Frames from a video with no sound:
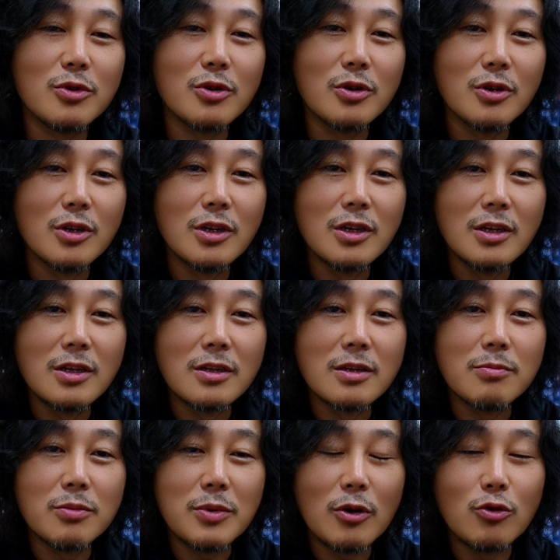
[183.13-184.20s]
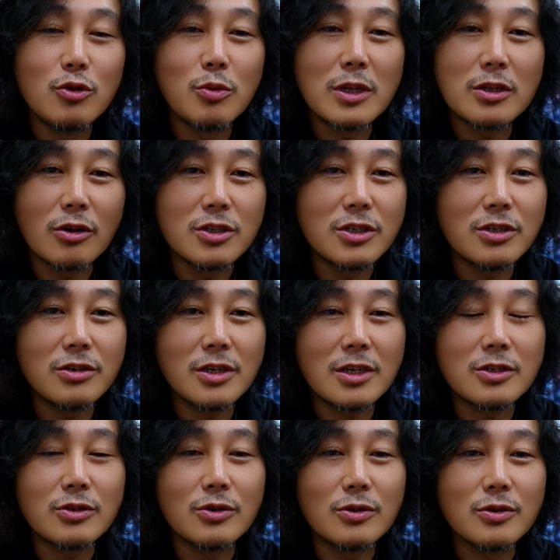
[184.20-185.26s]
뭐 배우들보다 더
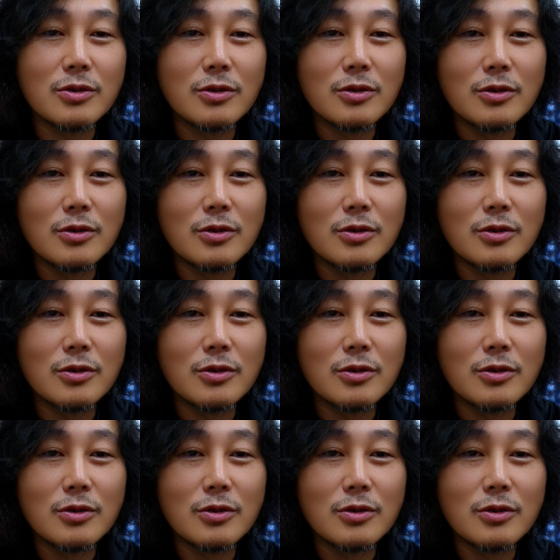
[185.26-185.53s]
치열하죠.